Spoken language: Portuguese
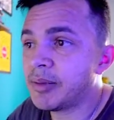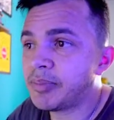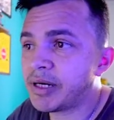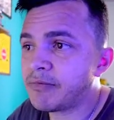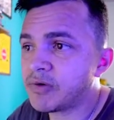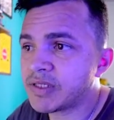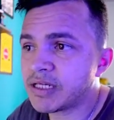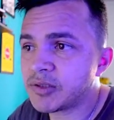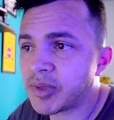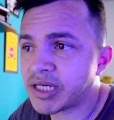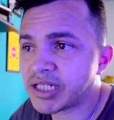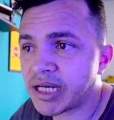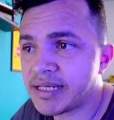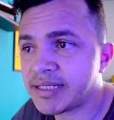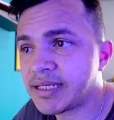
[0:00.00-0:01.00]
Para vocês
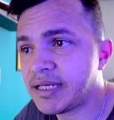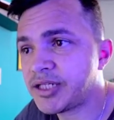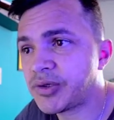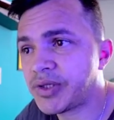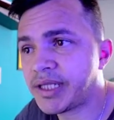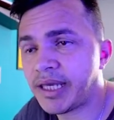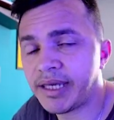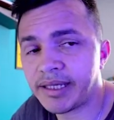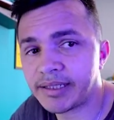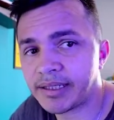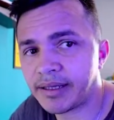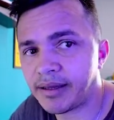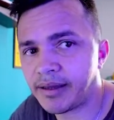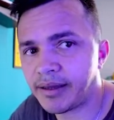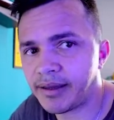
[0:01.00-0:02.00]
baixarem
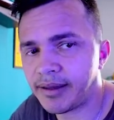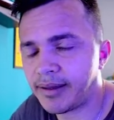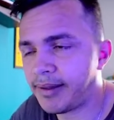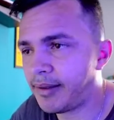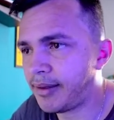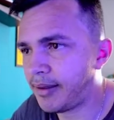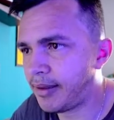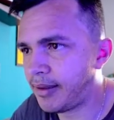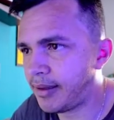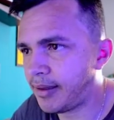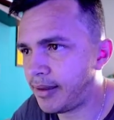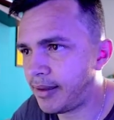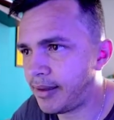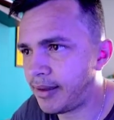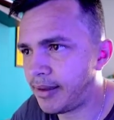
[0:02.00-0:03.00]
180
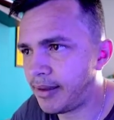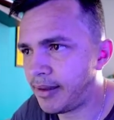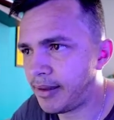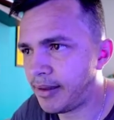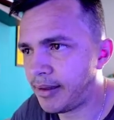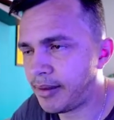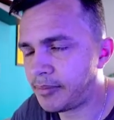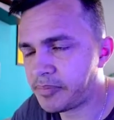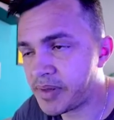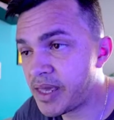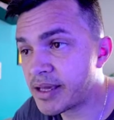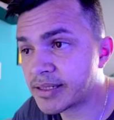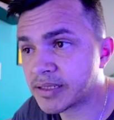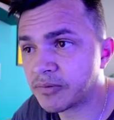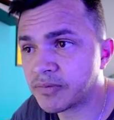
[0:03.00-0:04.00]
é,
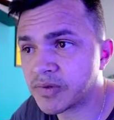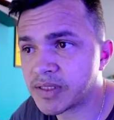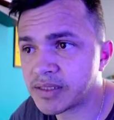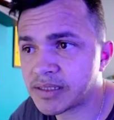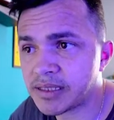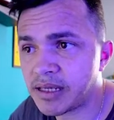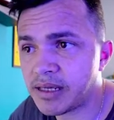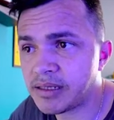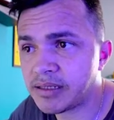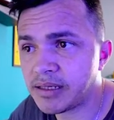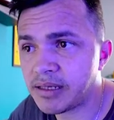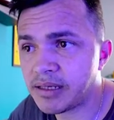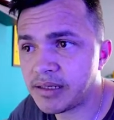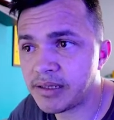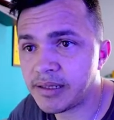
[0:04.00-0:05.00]
Pixel, vocês têm
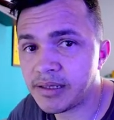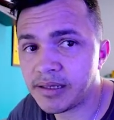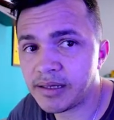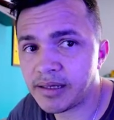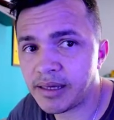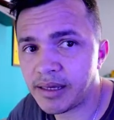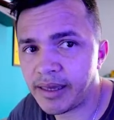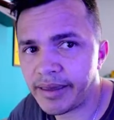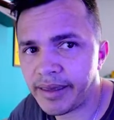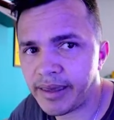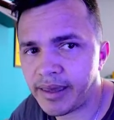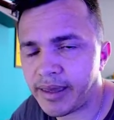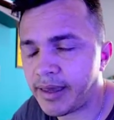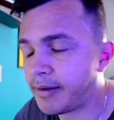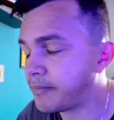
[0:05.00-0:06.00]
que
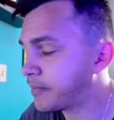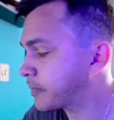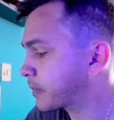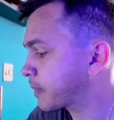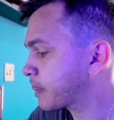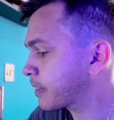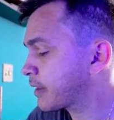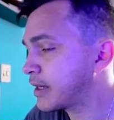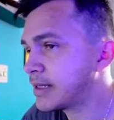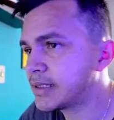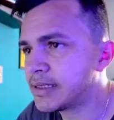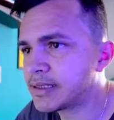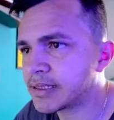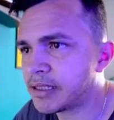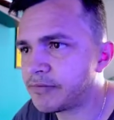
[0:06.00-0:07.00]
é,
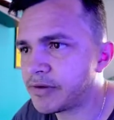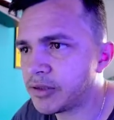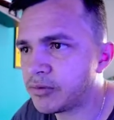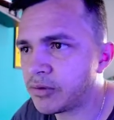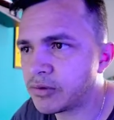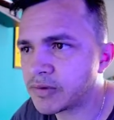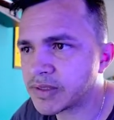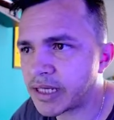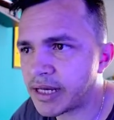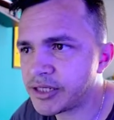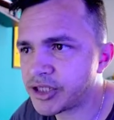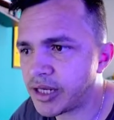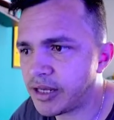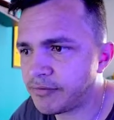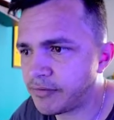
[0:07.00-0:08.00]
se inscrever no
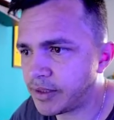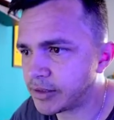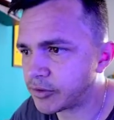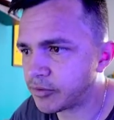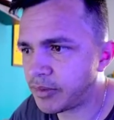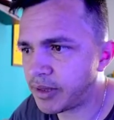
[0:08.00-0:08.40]
site Evanto.